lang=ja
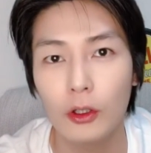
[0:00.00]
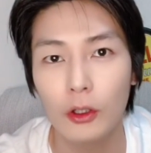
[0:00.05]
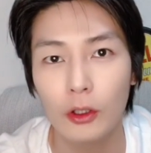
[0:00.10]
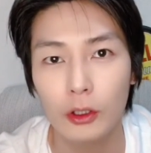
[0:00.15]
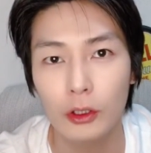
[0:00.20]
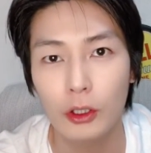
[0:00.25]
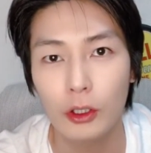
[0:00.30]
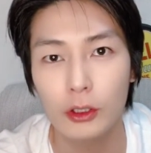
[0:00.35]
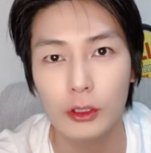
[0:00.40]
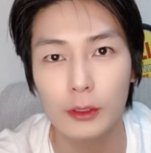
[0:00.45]

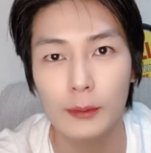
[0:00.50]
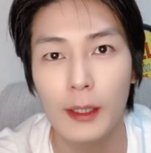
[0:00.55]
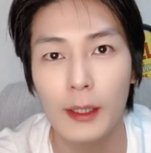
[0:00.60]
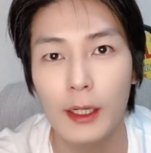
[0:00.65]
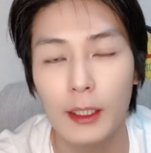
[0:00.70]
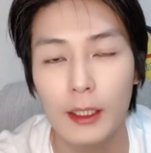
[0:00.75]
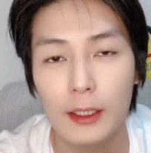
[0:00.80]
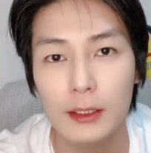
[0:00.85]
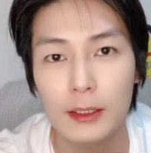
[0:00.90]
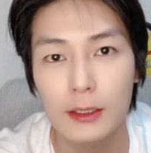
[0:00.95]
の1つ目
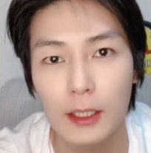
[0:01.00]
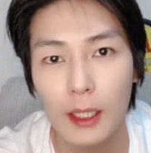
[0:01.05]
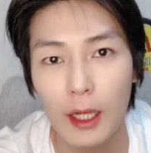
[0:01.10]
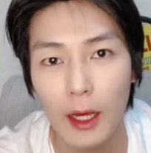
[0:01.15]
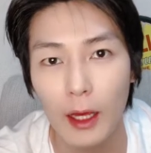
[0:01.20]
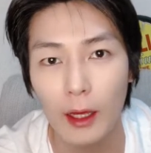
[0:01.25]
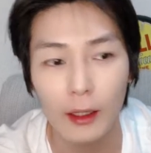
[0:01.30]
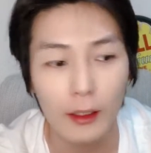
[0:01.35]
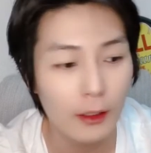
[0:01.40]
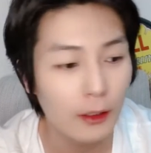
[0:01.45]
はです
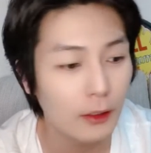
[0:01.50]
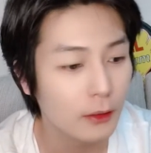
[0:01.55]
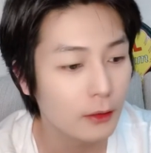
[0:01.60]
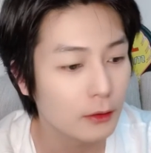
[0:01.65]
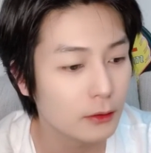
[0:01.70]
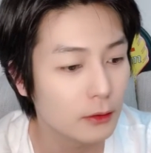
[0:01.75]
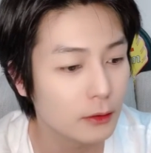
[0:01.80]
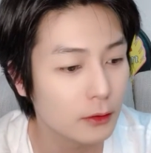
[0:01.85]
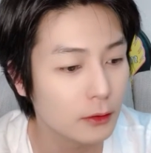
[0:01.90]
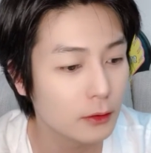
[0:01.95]
ね、
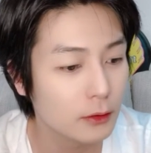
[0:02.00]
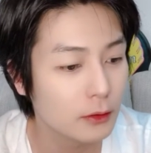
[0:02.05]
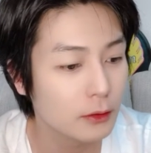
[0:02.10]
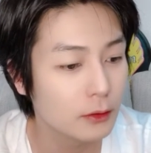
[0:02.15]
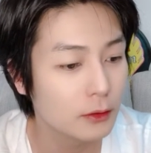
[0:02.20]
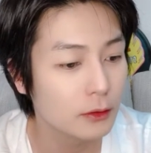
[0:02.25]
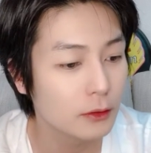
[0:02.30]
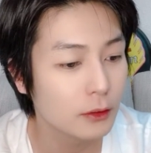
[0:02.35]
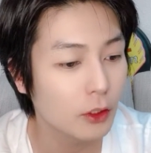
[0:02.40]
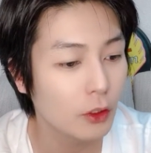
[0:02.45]

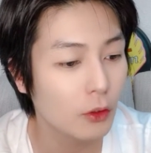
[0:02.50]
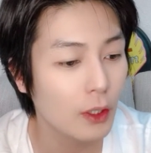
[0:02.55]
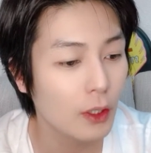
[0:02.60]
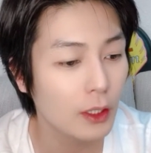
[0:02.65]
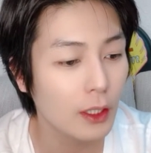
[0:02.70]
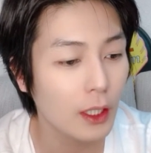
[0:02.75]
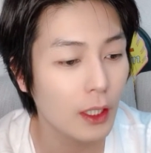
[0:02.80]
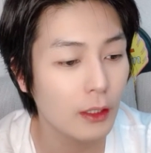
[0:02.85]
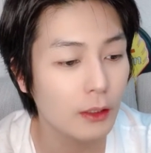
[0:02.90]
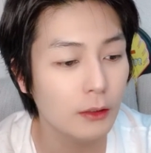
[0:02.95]
和
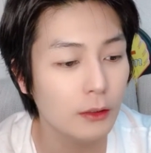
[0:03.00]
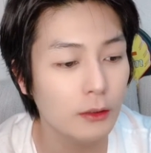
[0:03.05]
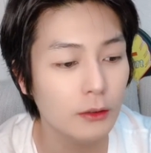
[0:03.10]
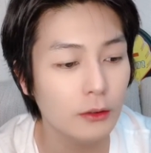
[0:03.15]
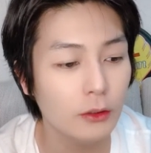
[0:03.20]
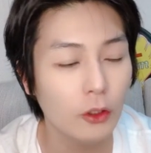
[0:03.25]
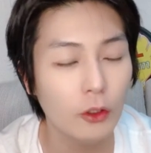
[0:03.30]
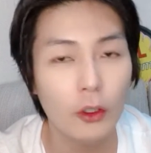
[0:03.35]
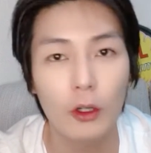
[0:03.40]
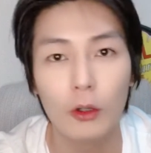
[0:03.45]
田くん
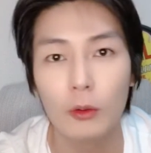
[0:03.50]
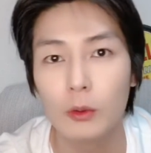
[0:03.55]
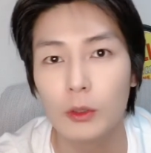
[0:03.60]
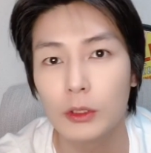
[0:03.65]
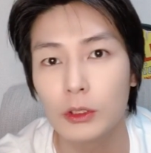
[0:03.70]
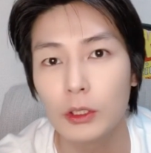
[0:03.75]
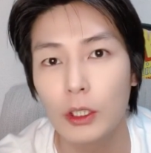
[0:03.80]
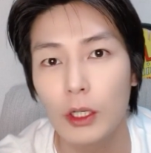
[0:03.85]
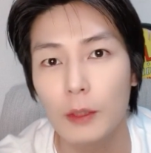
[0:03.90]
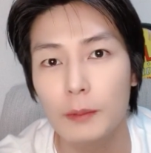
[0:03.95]
との面
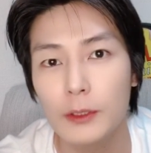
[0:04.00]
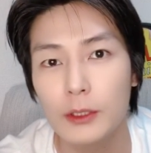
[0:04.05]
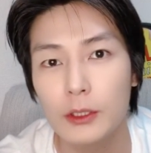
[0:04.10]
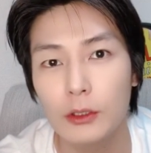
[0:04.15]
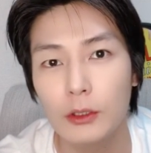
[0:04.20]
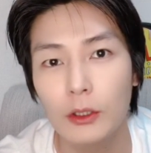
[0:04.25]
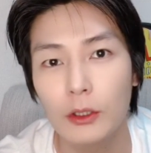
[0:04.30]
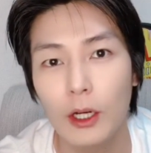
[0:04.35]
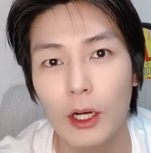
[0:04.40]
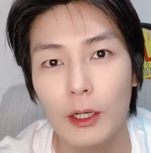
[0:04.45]
白い
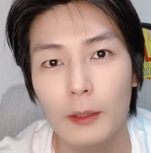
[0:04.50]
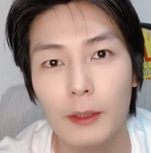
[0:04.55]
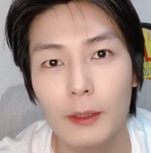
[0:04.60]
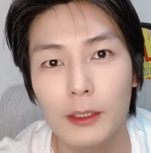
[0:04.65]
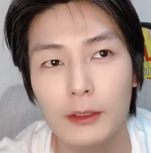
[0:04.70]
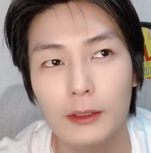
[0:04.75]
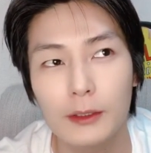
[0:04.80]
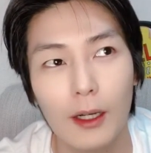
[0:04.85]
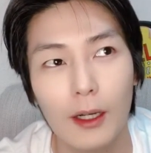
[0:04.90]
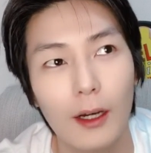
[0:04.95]
エピソードあり
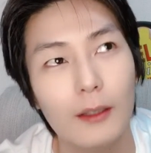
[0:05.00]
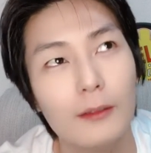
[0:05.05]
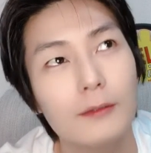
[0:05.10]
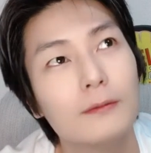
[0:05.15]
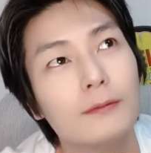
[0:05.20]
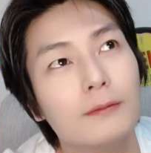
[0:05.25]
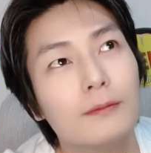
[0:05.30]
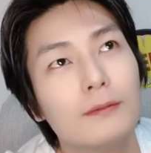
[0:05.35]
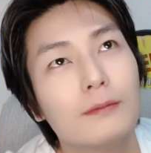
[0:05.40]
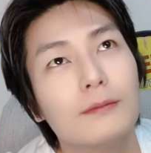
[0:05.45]
ますか？
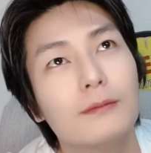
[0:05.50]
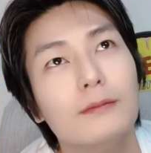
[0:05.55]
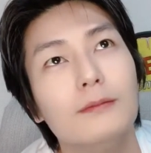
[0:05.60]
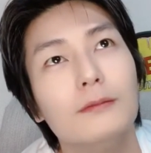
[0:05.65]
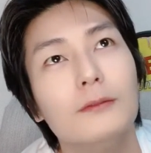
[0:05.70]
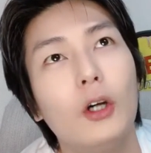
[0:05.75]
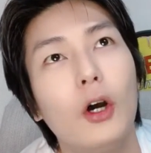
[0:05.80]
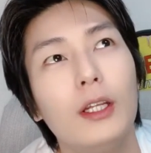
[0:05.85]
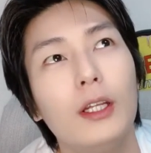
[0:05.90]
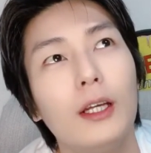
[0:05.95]

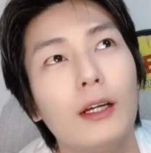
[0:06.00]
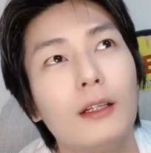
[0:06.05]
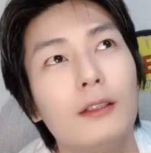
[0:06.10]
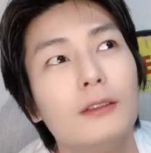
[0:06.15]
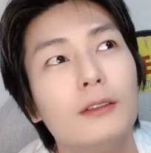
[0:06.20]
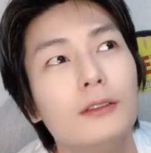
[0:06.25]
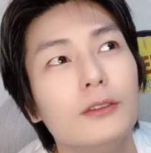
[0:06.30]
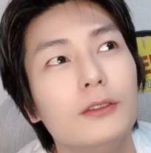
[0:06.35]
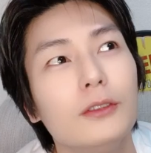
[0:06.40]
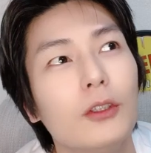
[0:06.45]
和田
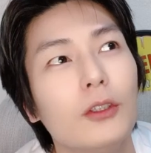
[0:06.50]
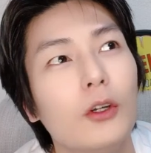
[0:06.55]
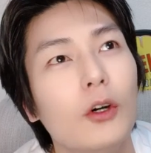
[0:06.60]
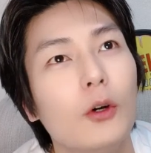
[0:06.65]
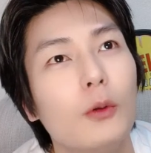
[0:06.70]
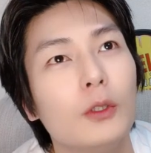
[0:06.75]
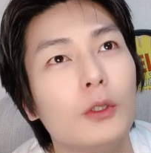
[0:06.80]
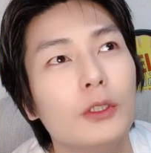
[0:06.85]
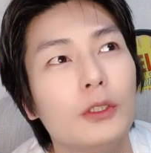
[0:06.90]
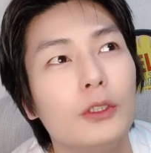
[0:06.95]
くんとの
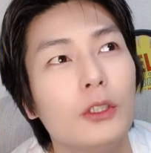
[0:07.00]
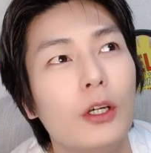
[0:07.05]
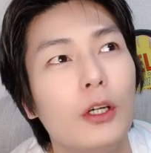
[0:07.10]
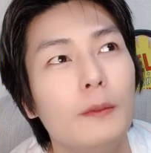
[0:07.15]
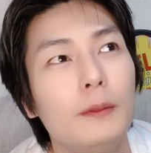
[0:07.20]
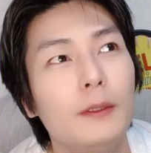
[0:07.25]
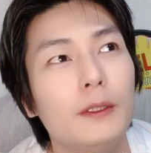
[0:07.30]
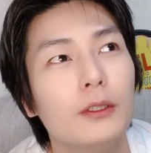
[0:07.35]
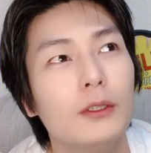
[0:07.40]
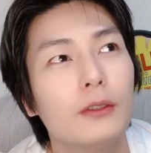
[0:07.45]
面白い
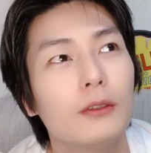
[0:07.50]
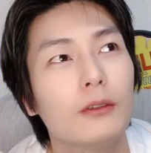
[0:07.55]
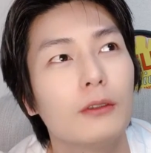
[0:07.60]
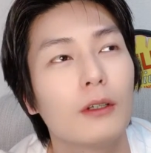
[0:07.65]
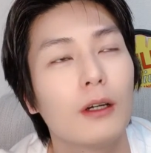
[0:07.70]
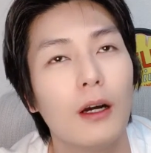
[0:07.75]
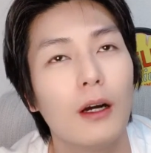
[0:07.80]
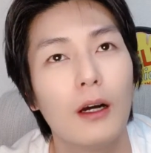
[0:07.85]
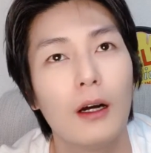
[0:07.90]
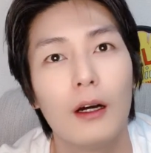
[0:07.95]
エピソード
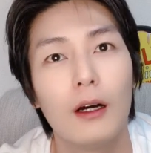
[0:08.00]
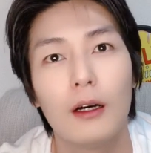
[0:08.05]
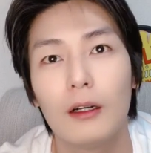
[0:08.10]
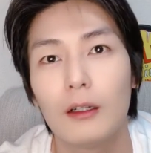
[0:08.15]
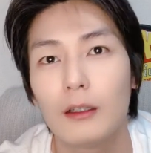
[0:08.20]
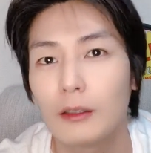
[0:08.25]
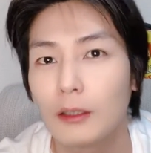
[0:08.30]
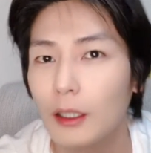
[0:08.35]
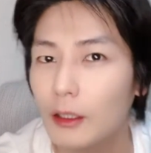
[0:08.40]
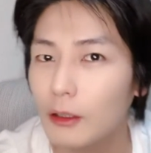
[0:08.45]

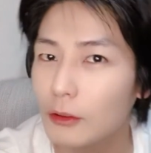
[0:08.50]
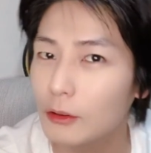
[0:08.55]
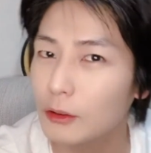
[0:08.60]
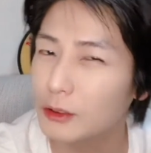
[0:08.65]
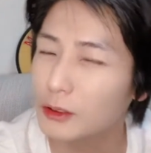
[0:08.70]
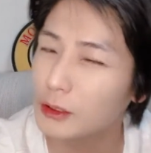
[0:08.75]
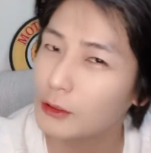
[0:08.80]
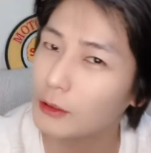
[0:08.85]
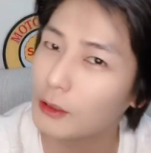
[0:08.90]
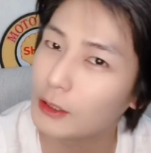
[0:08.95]
か。結構
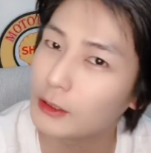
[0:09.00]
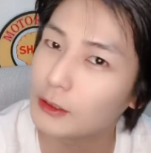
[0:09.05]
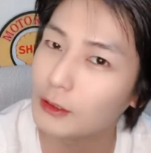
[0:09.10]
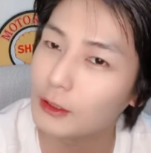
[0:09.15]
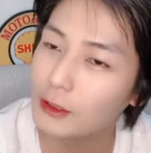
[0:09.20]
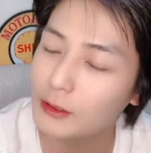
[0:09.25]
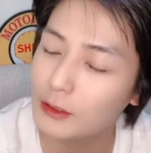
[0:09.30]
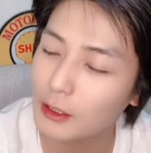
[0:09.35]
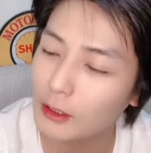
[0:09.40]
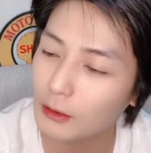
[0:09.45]
すぐ忘
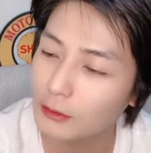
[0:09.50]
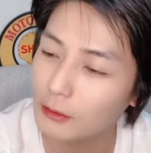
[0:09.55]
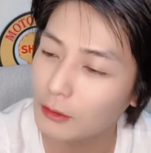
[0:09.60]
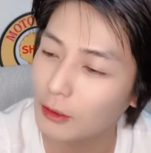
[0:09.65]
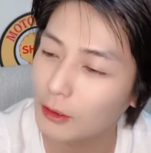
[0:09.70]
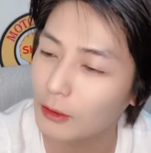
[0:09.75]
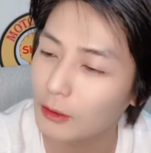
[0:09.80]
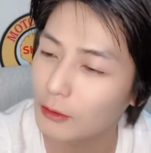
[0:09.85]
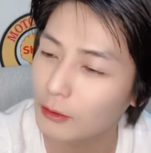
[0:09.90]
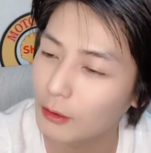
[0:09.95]
れちゃうんだ
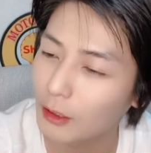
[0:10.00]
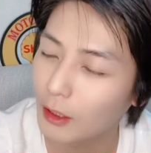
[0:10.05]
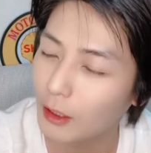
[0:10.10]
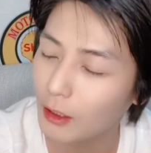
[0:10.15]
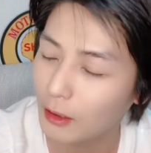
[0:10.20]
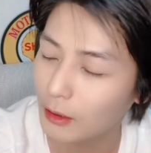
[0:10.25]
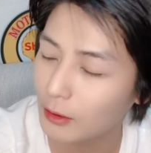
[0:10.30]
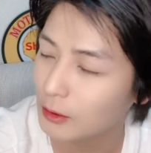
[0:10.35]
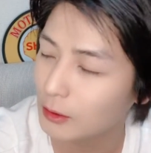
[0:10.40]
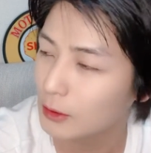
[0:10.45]
けどね。